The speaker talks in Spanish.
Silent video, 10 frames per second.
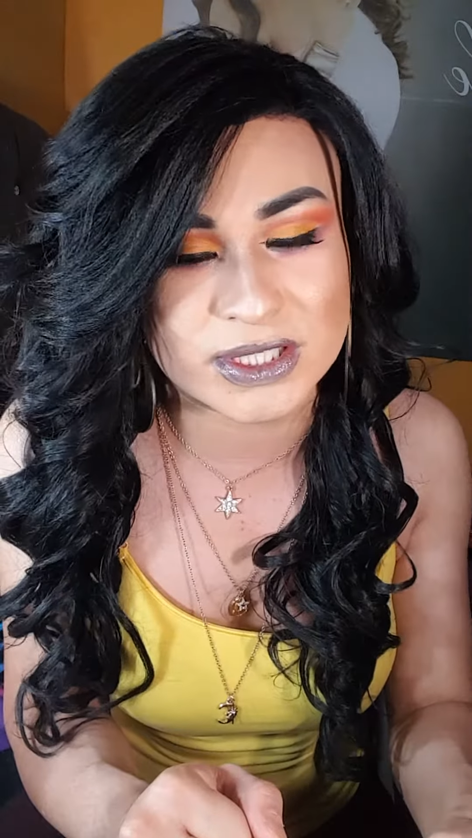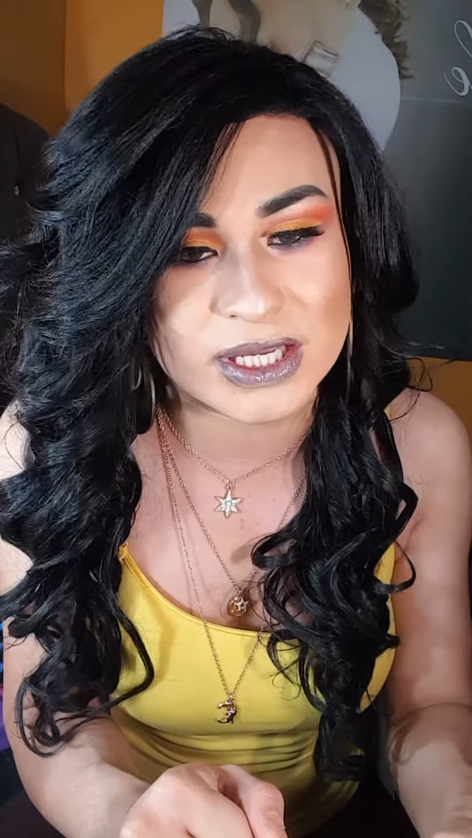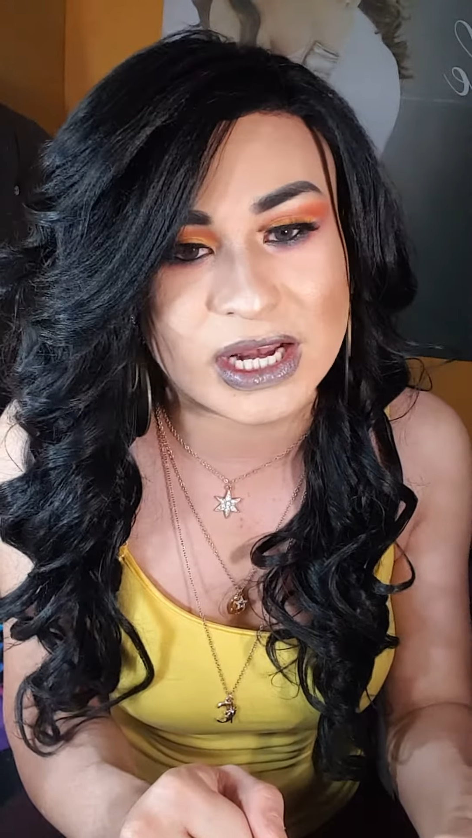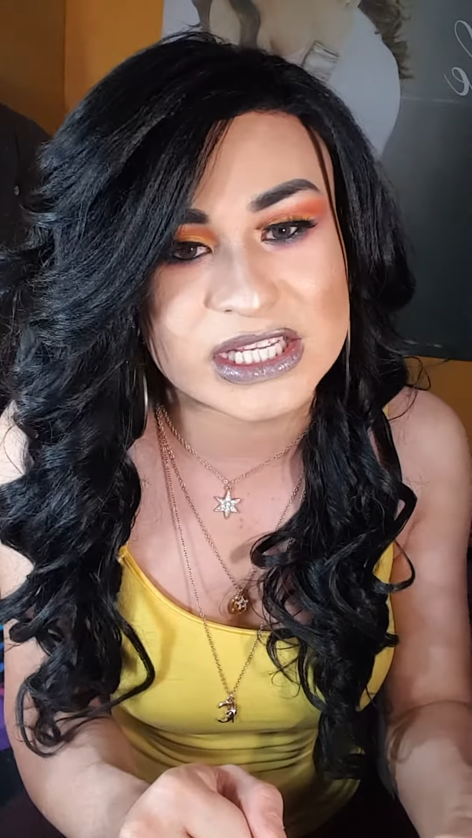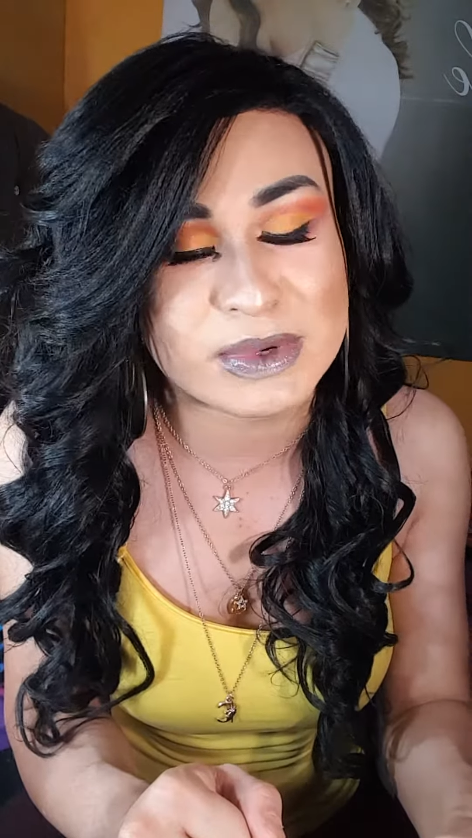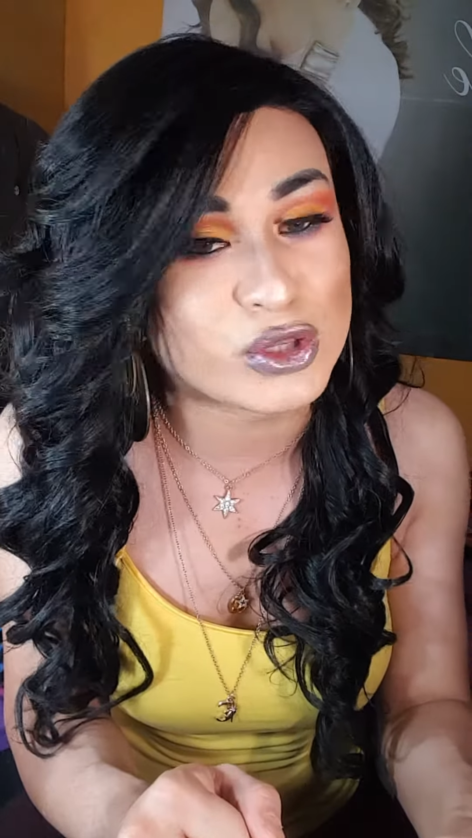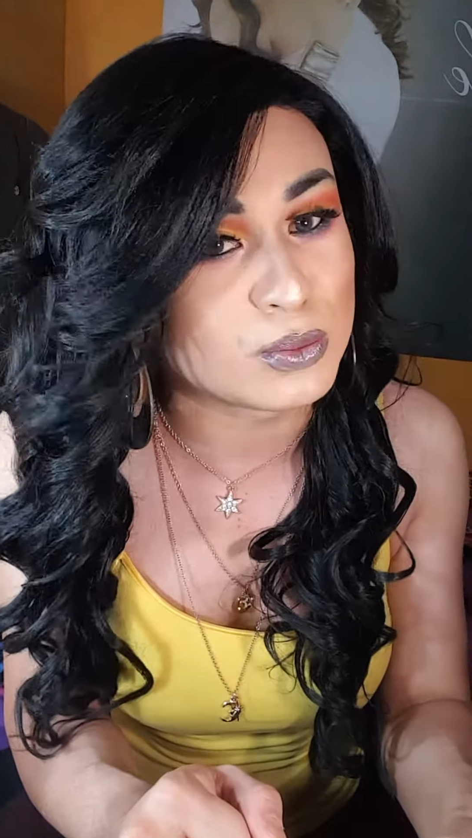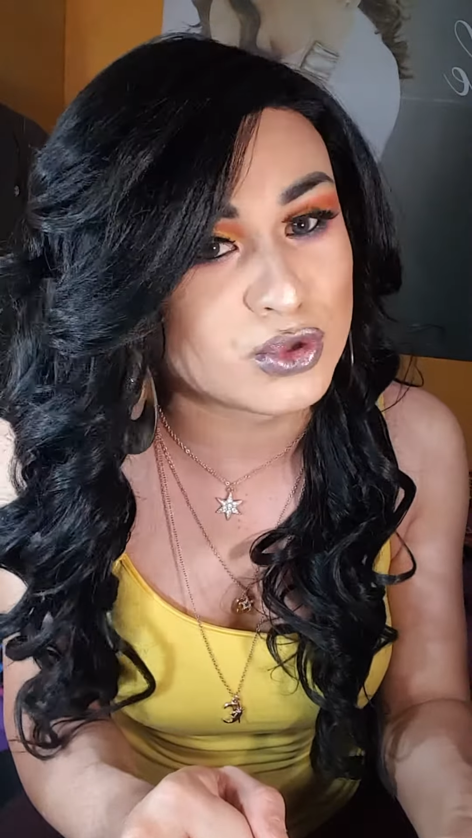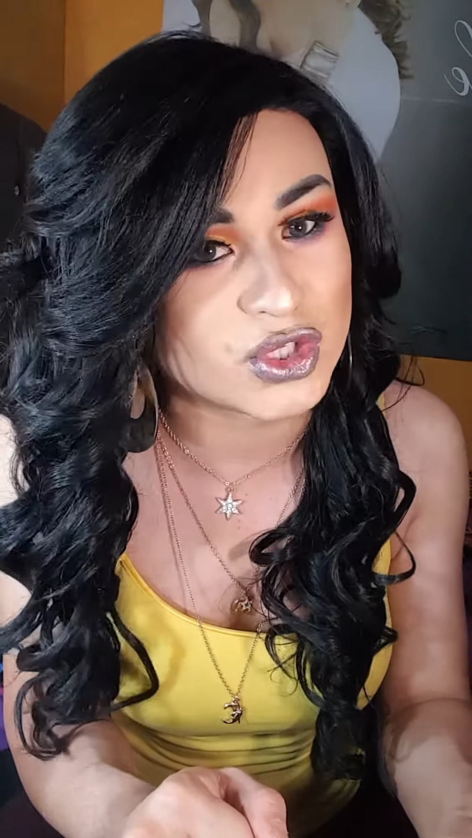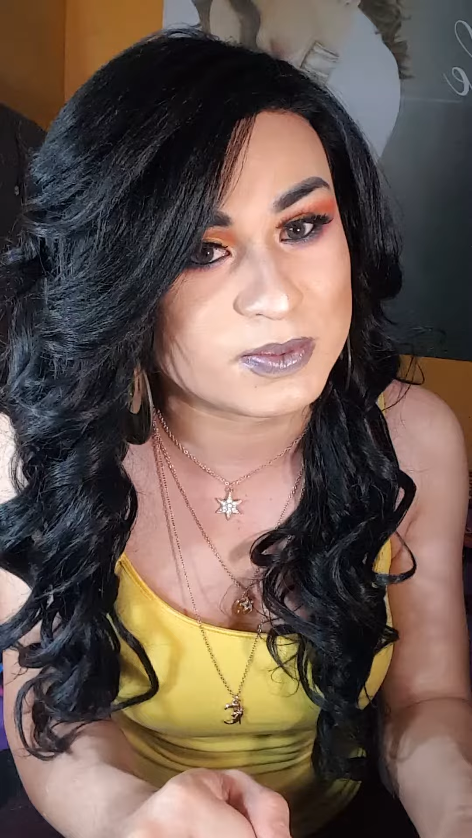Así que les mando
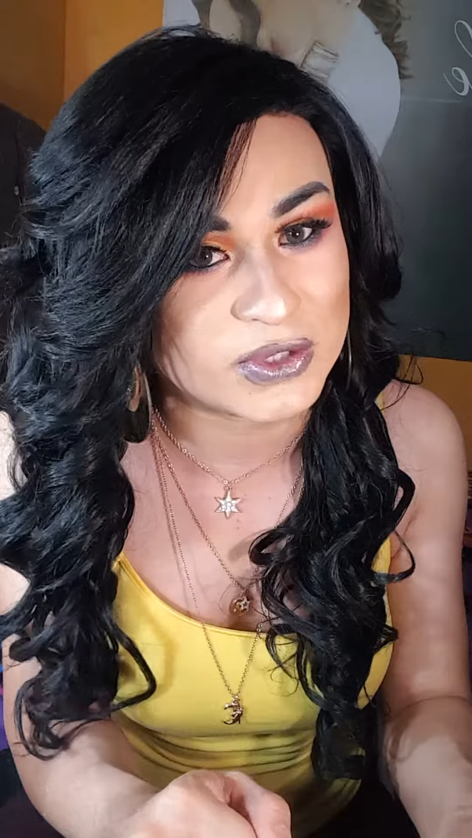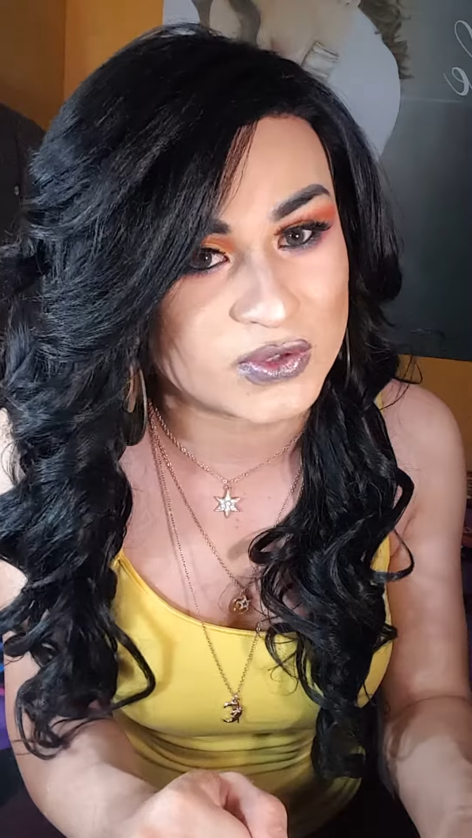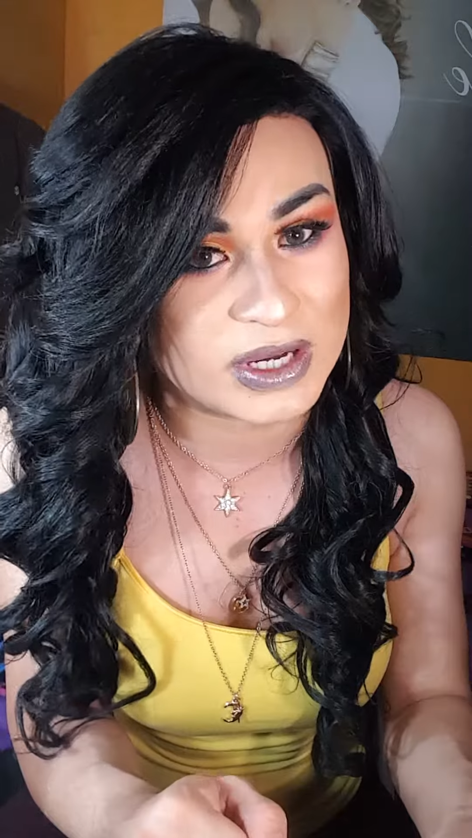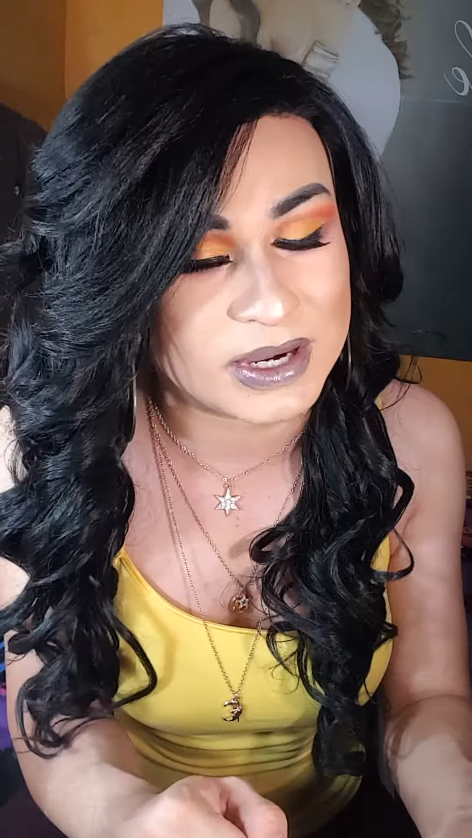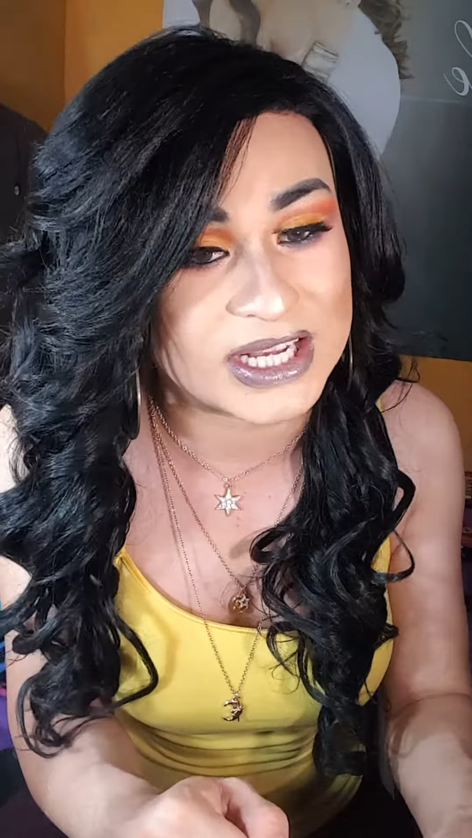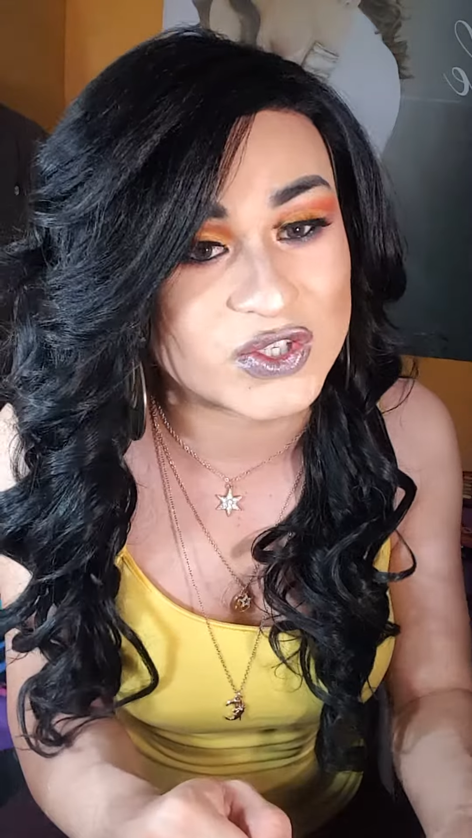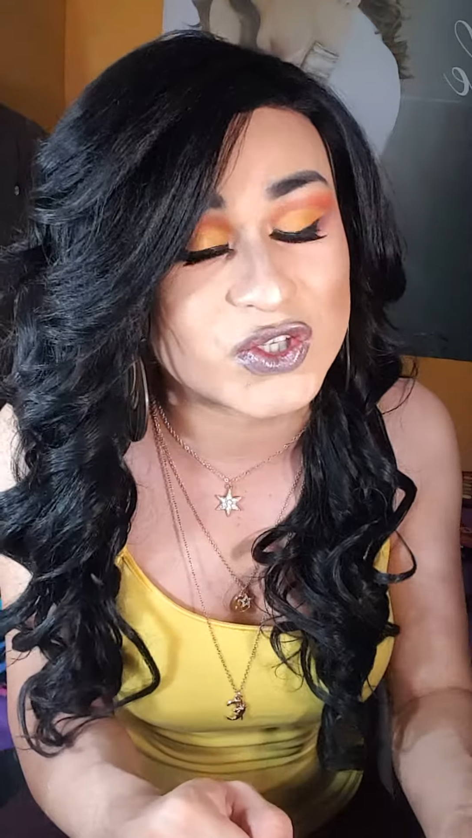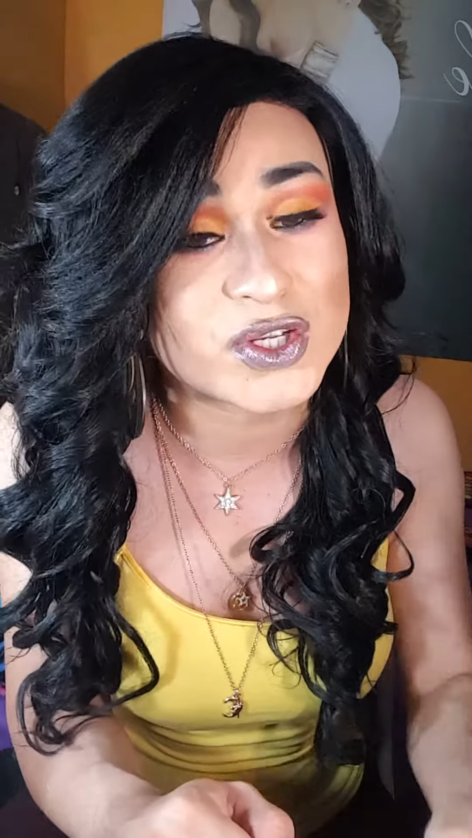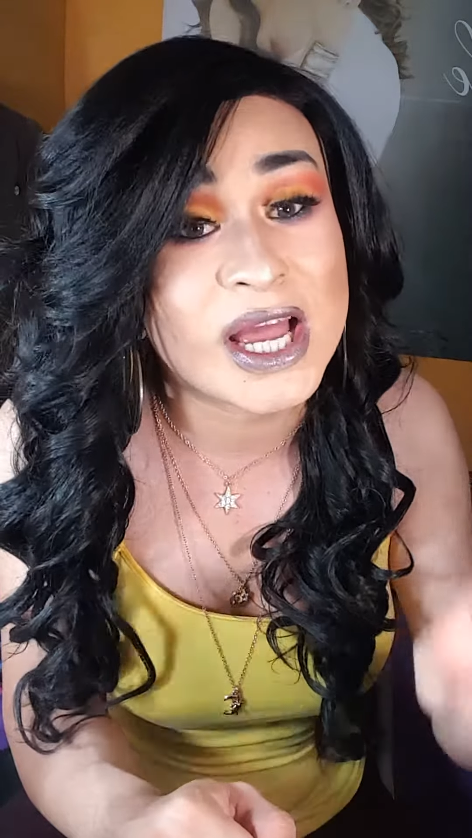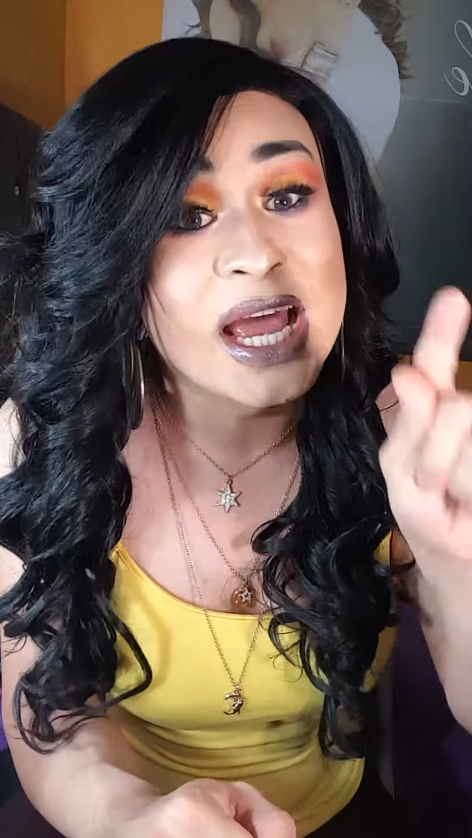muchos besos y abrazos.